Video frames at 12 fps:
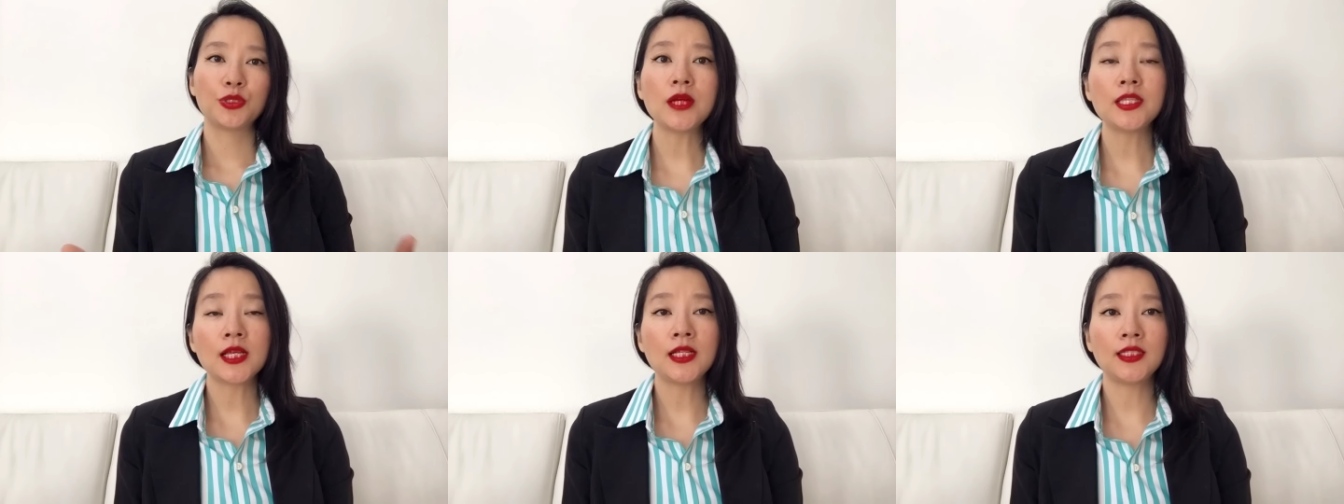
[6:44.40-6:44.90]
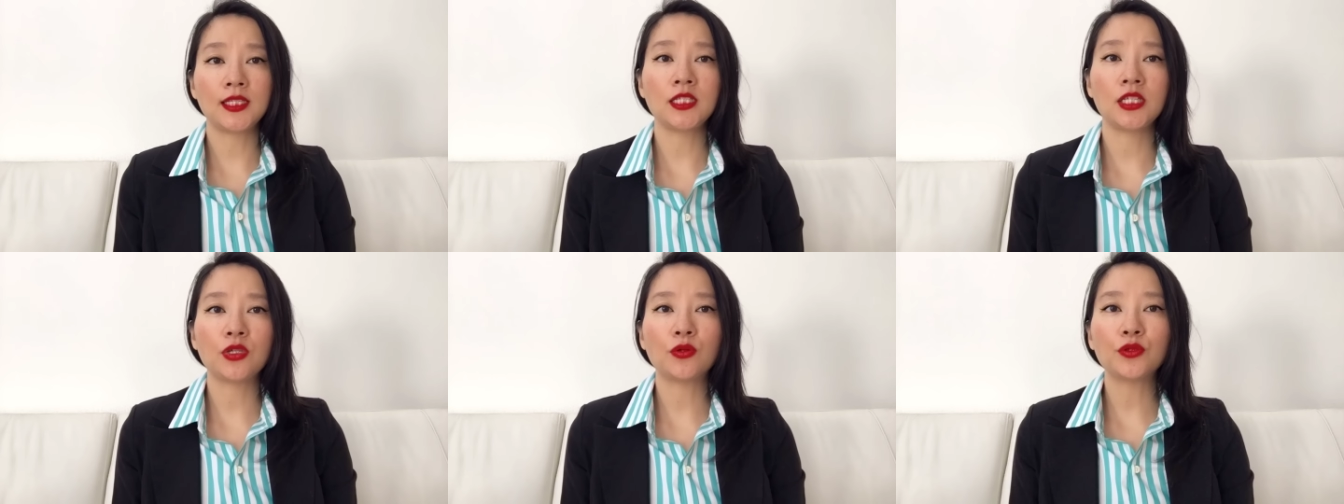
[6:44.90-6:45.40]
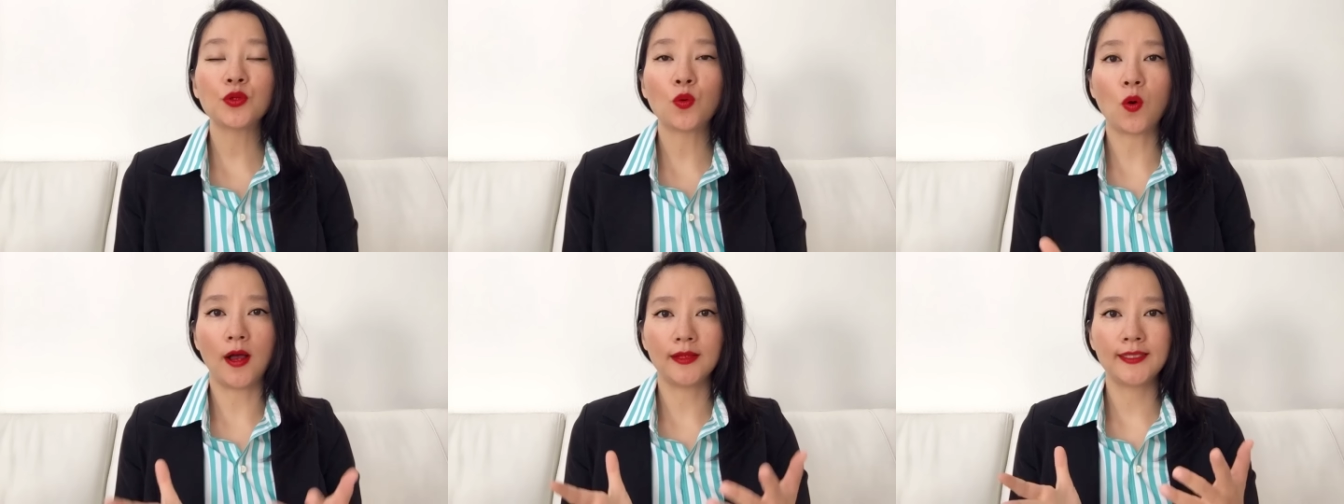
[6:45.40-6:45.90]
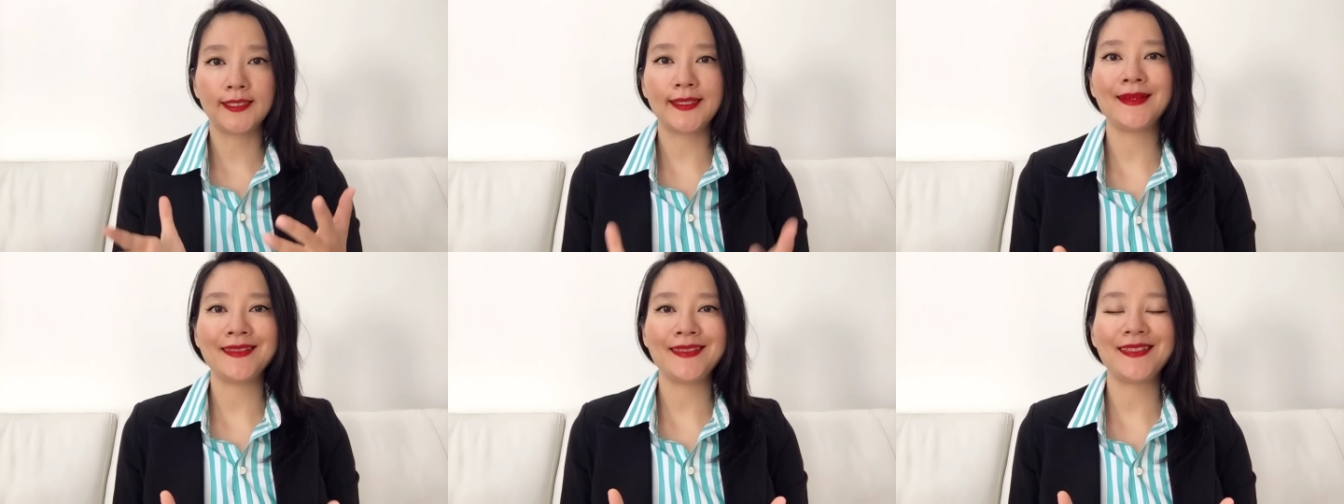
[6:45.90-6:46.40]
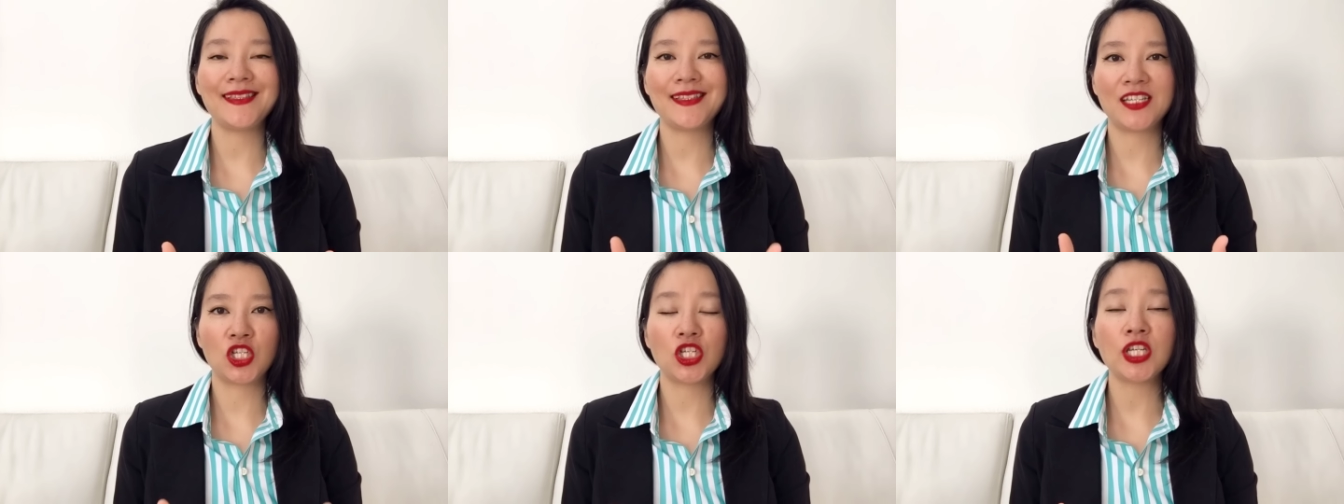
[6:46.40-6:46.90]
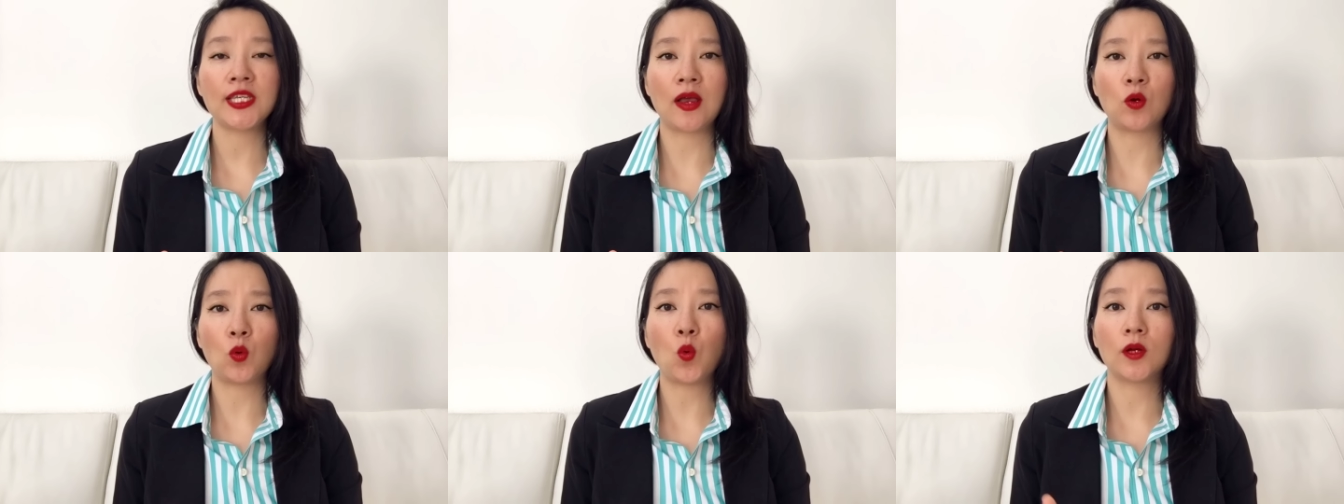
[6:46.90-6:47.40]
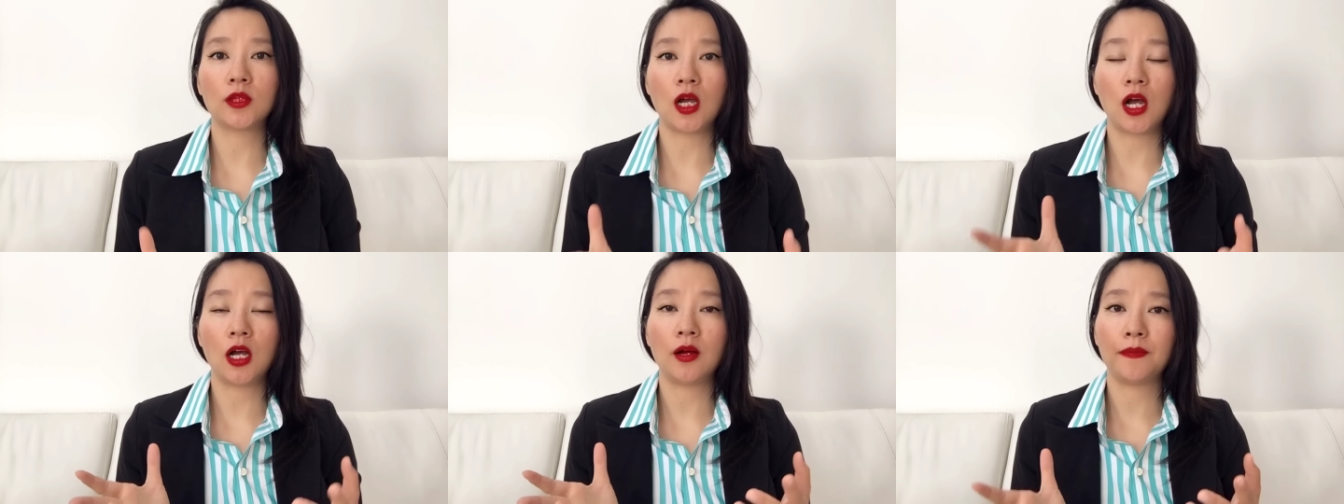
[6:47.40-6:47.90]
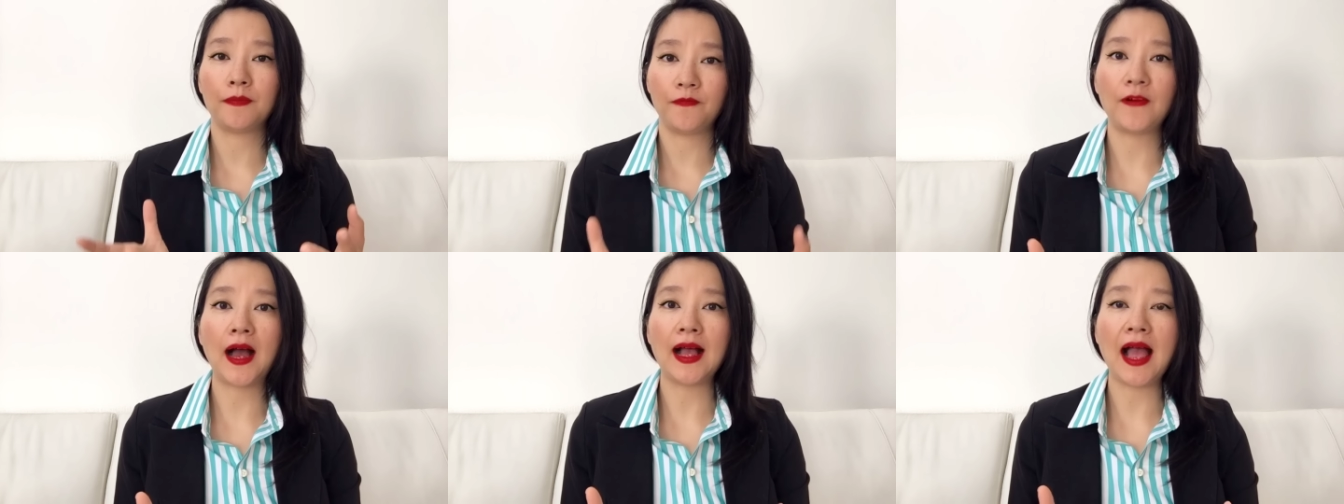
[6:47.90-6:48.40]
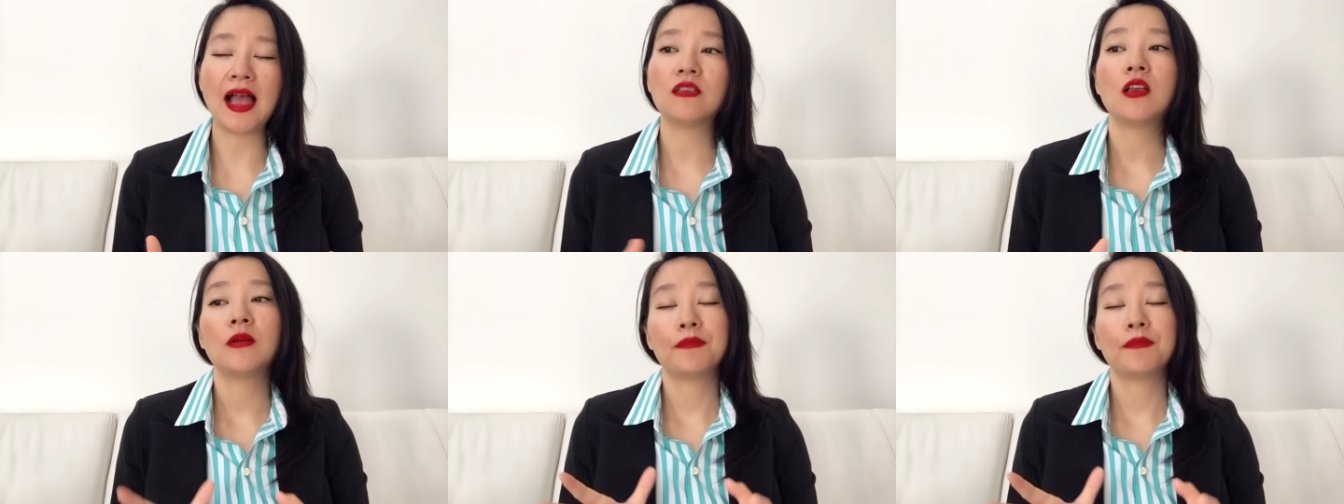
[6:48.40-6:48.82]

所以呢，这些都是我亲自试验过的方案。